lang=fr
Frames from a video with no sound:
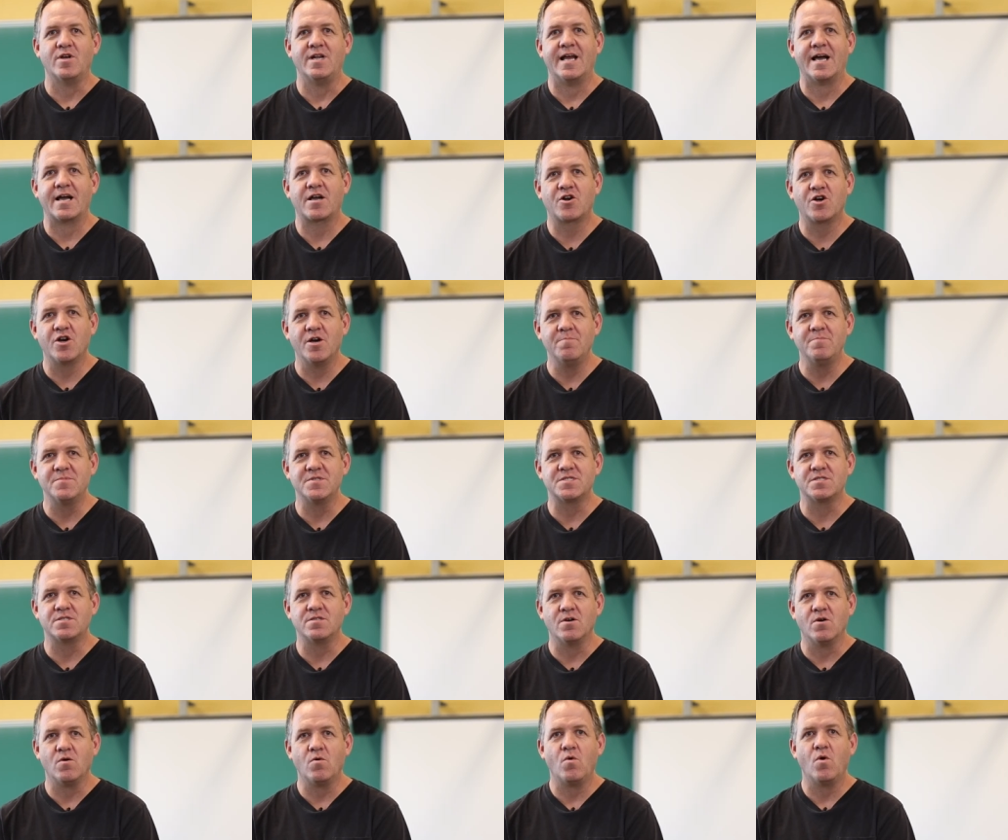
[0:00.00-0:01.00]
que la
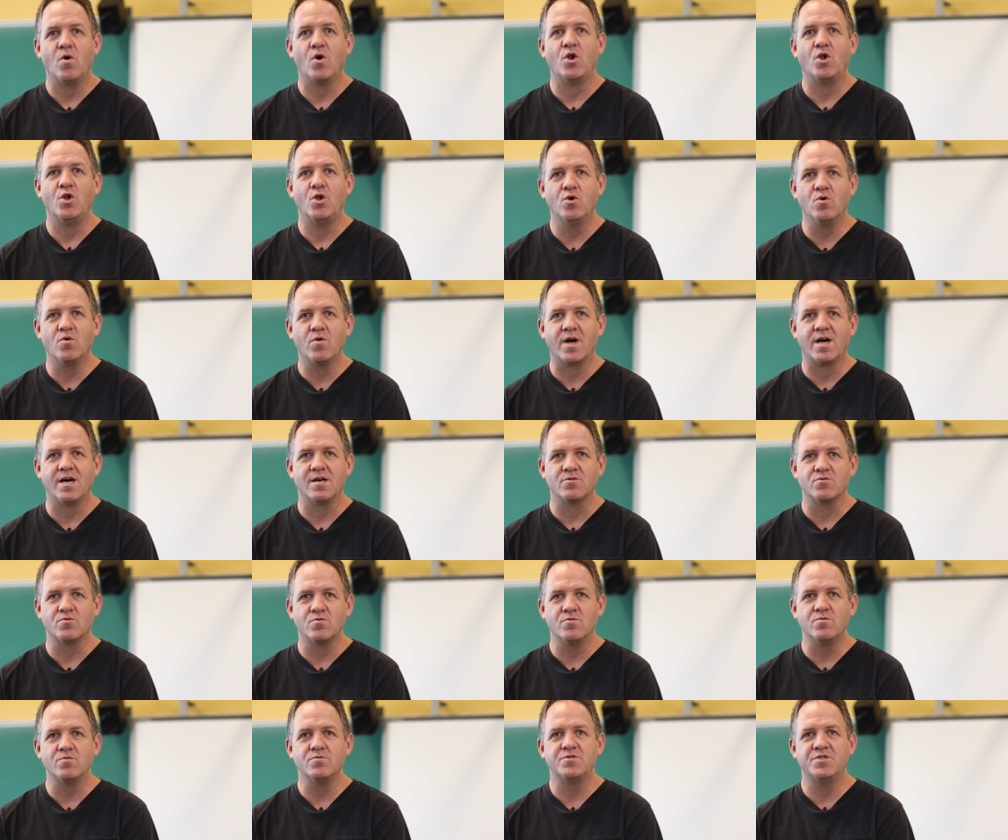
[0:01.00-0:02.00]
commission
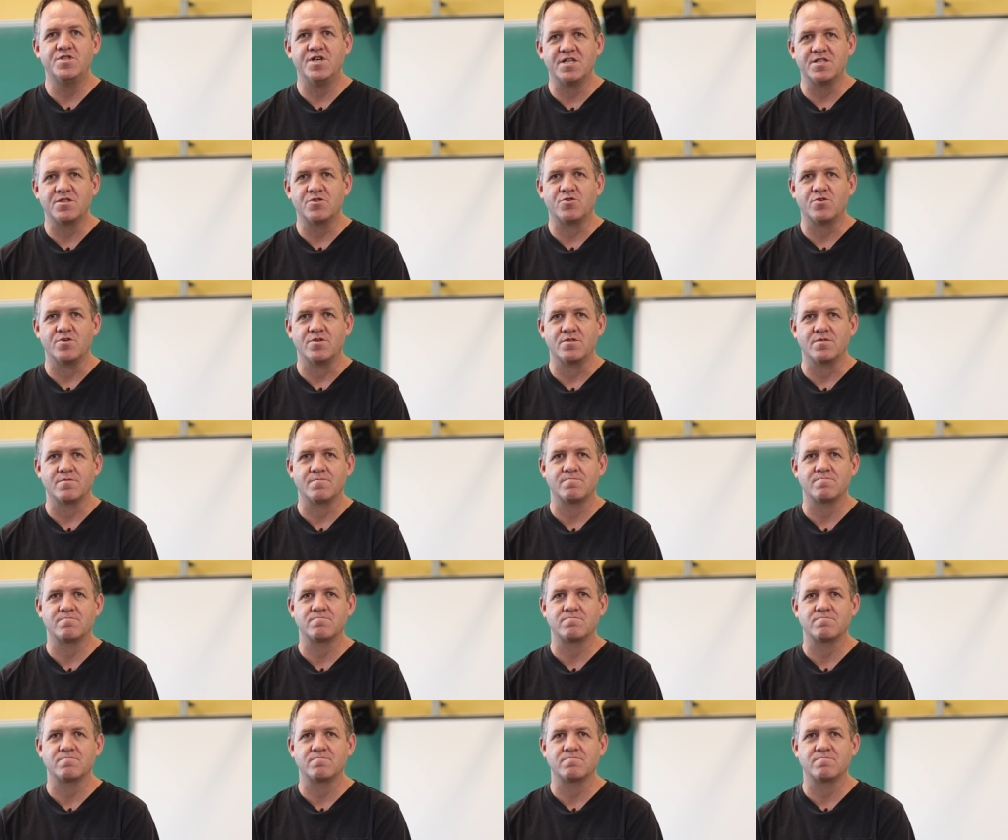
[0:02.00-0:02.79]
laurando dunton